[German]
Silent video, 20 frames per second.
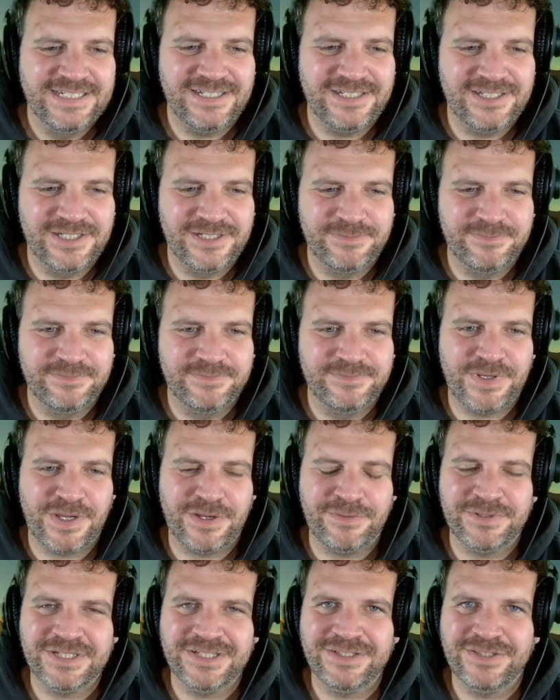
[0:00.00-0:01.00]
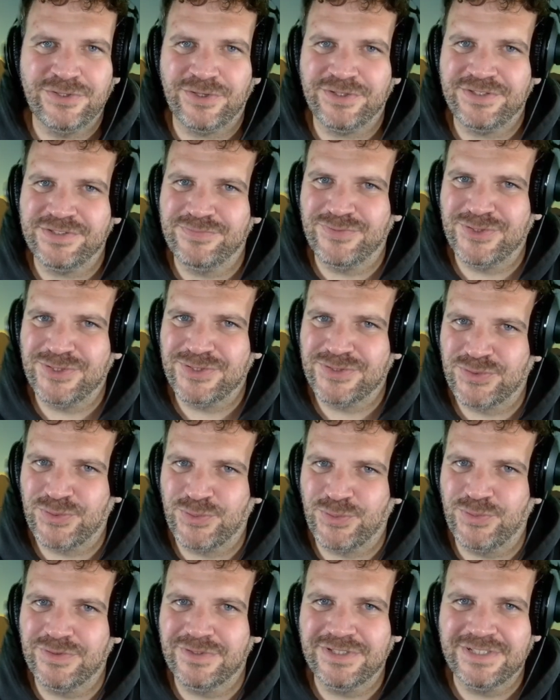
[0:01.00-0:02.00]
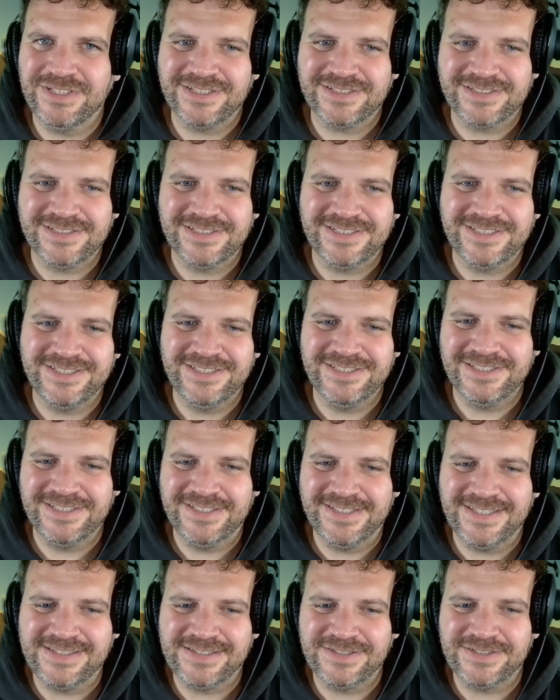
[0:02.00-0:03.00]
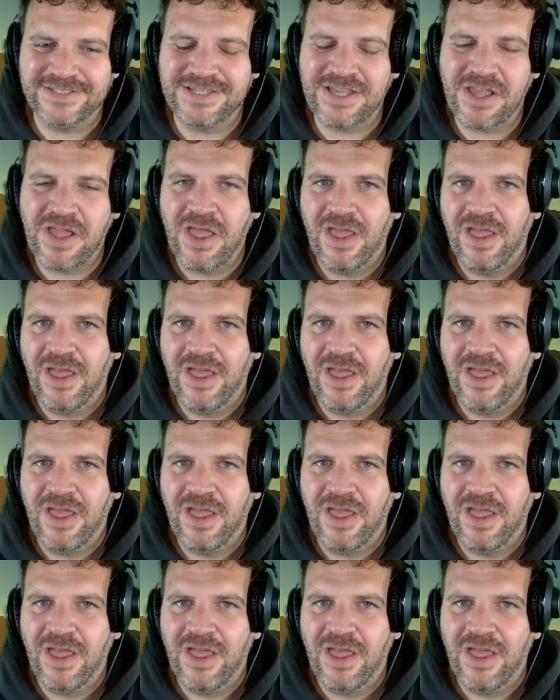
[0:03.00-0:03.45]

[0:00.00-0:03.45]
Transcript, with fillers: Ähm, aber trotzdem finde ich es cool, dass er hier diese